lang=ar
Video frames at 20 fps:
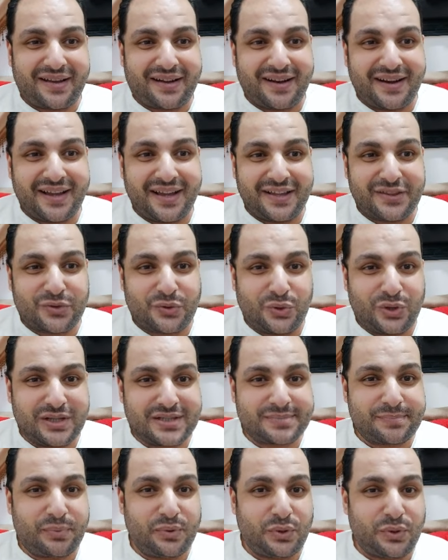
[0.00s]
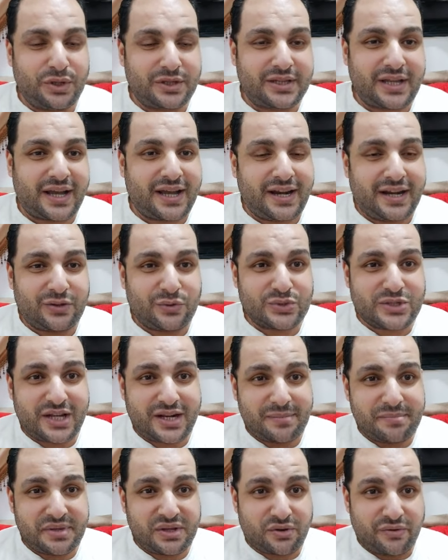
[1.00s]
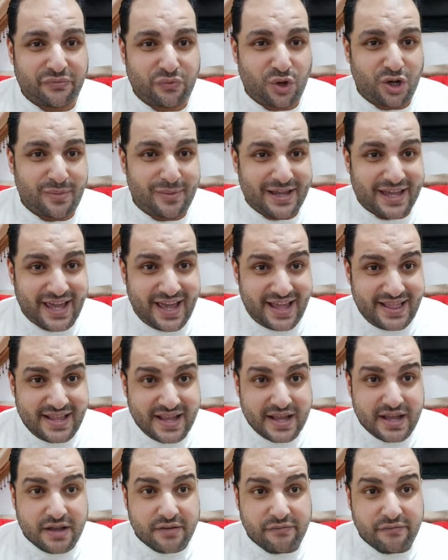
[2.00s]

قناة كورة سبورت أهلا وسهلا بيكم في كل مكان